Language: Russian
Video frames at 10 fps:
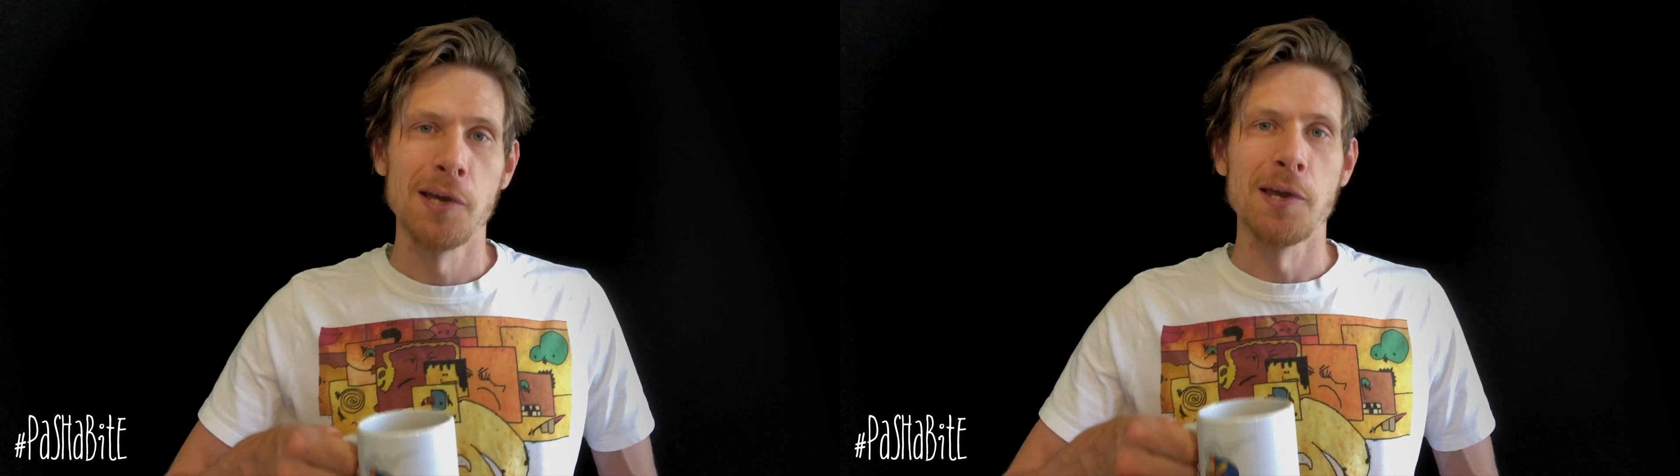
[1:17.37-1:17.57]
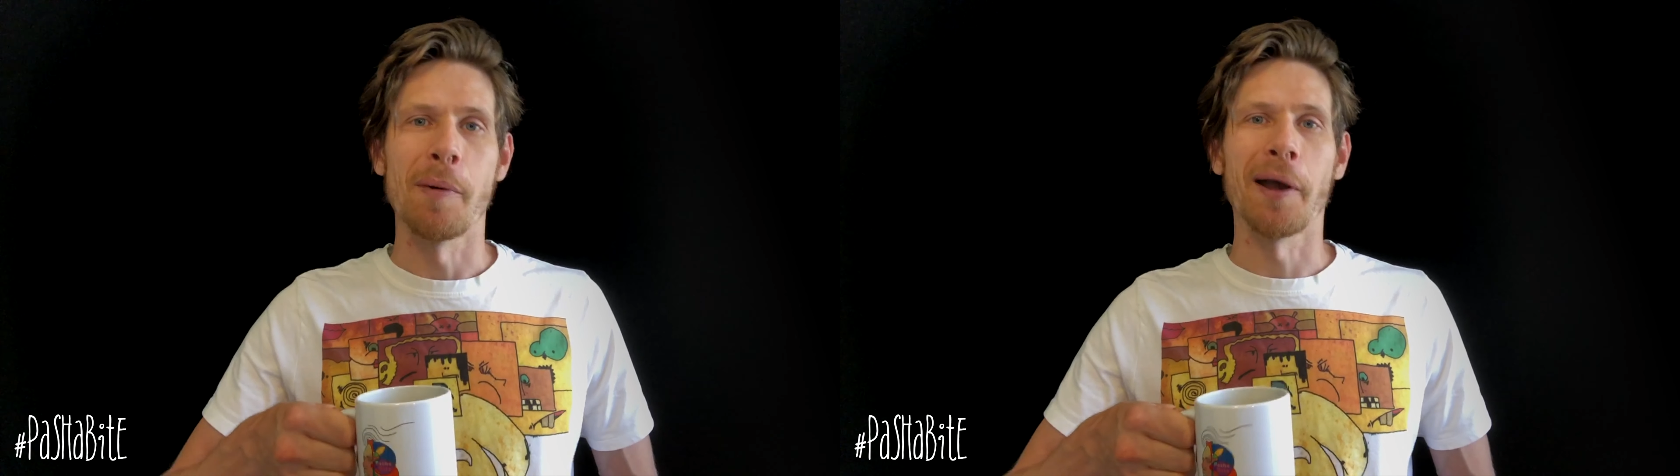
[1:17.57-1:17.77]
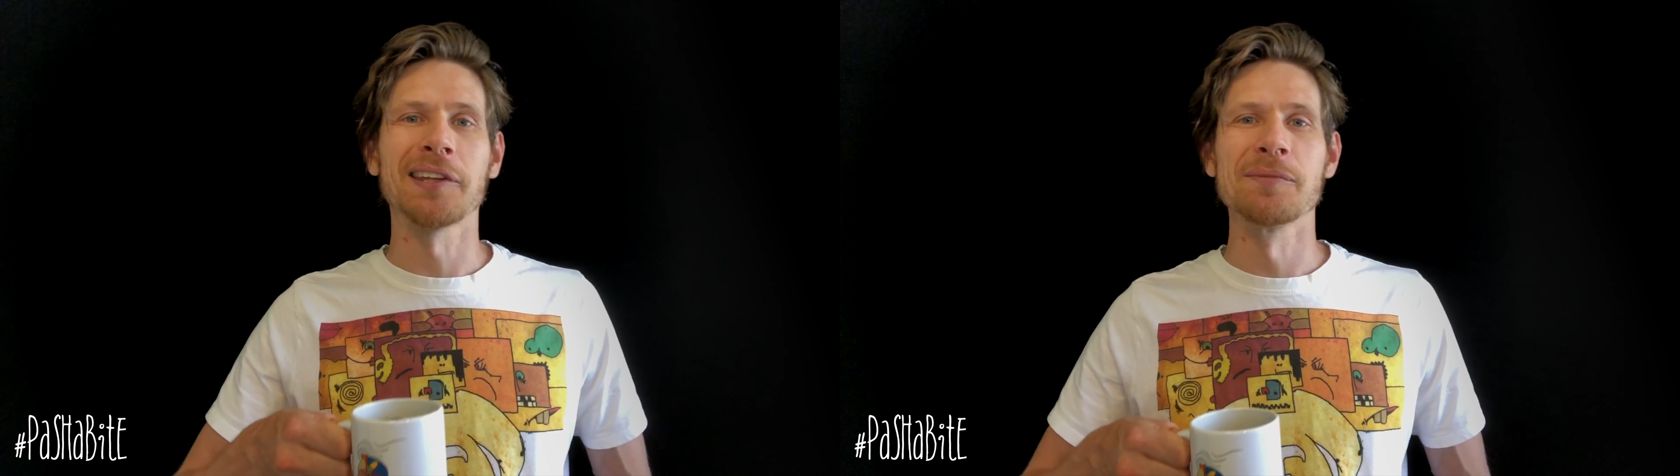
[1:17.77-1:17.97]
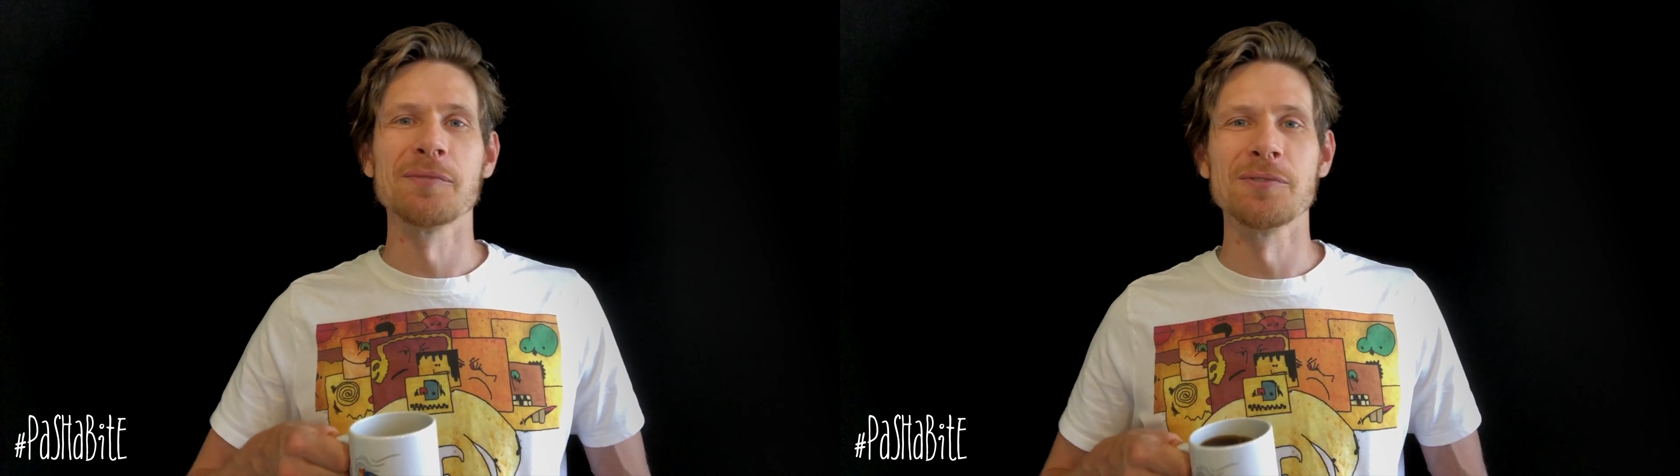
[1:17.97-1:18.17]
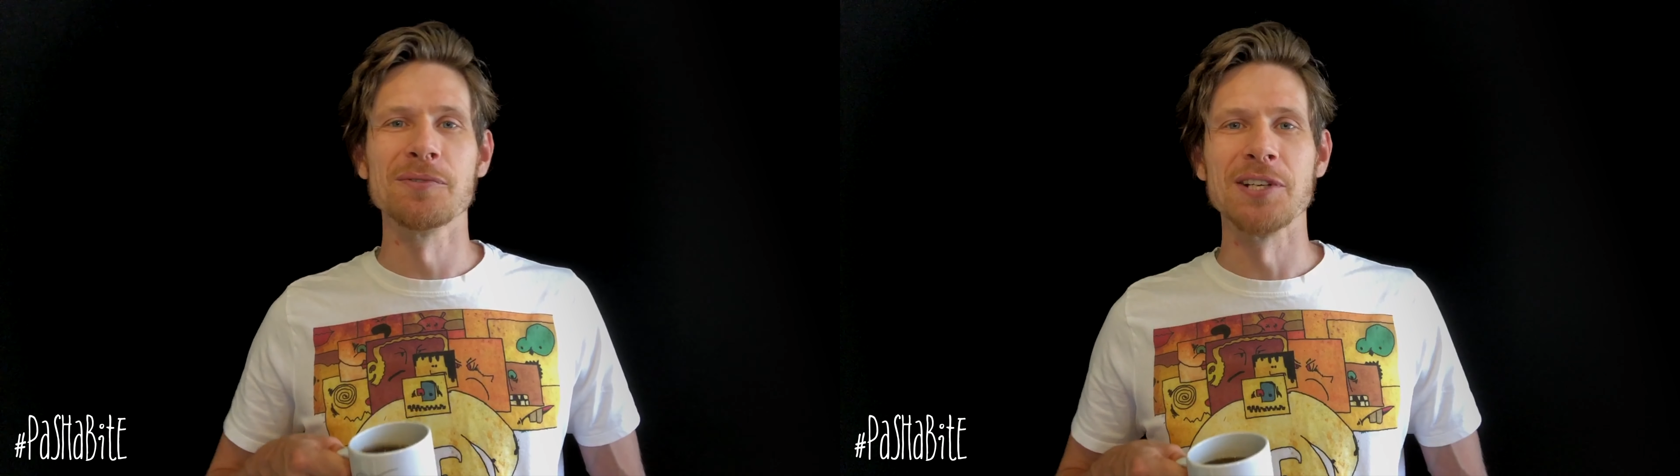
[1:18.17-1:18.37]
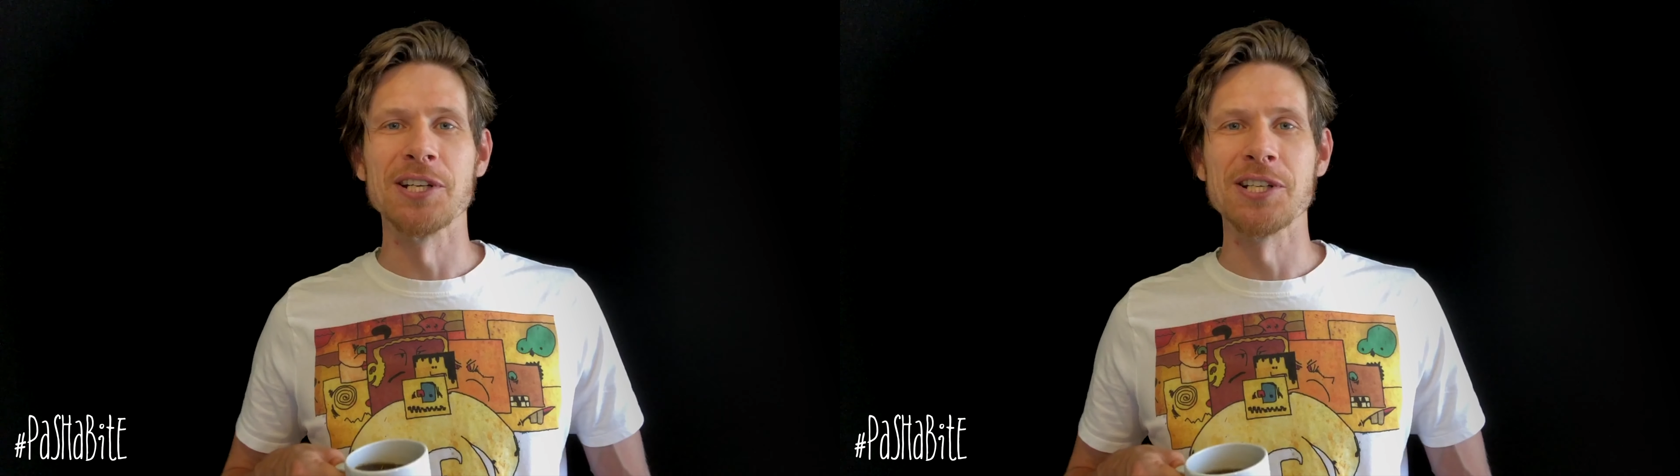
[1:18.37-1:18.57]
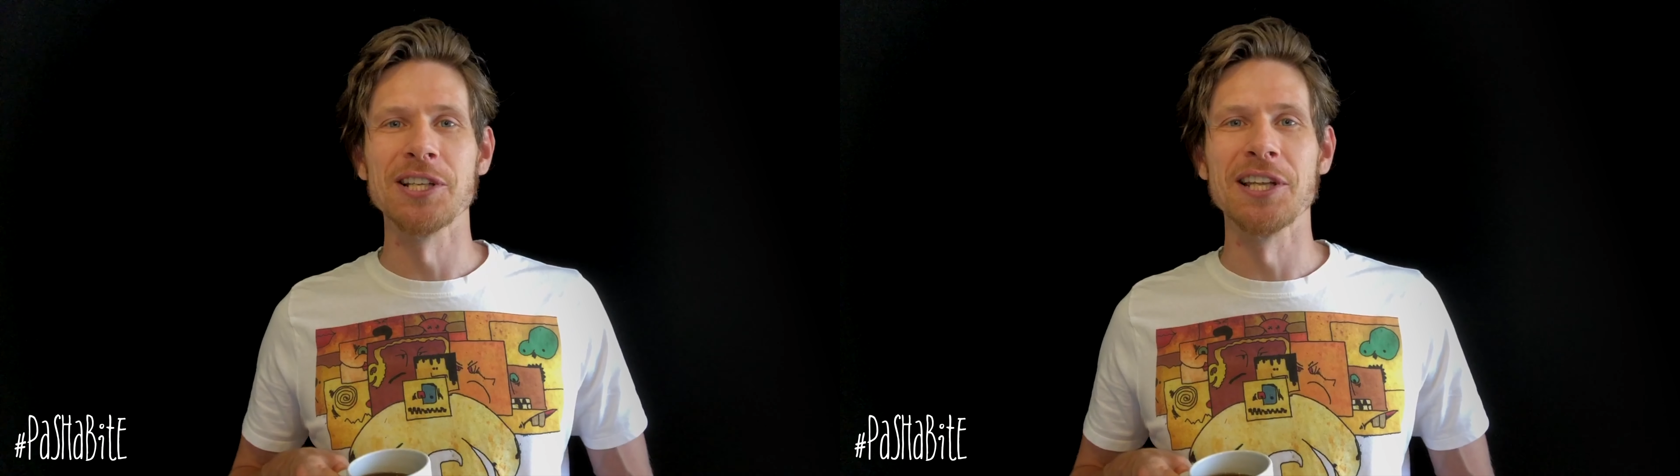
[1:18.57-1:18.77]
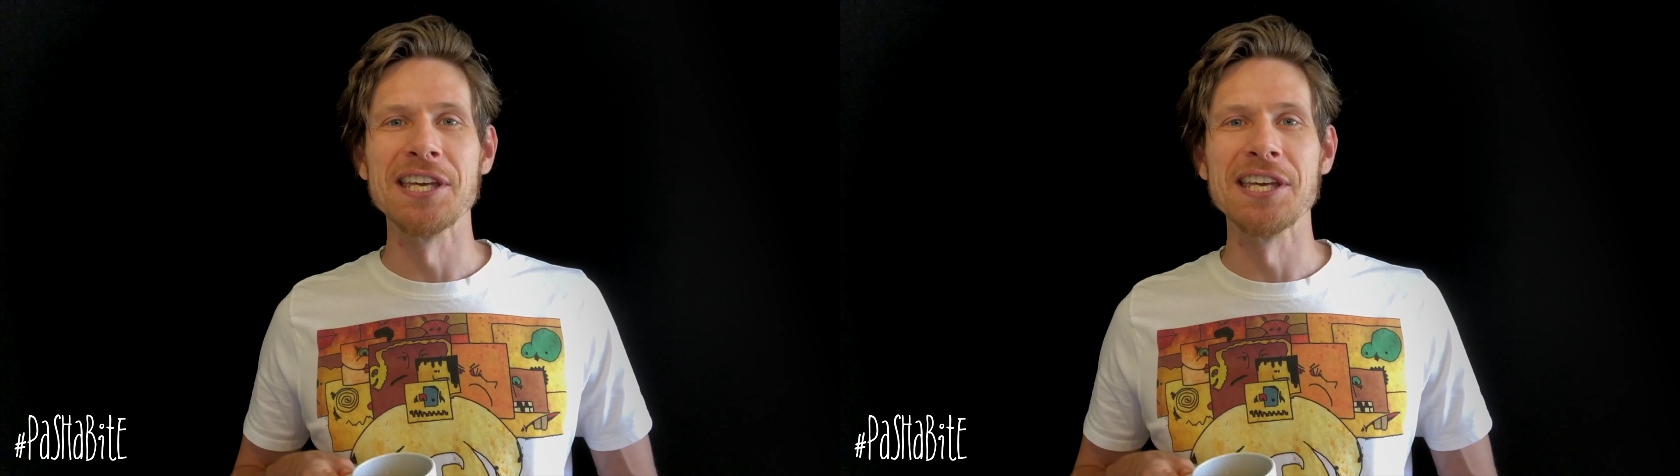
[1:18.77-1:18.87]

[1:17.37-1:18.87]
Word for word: И поэтому решило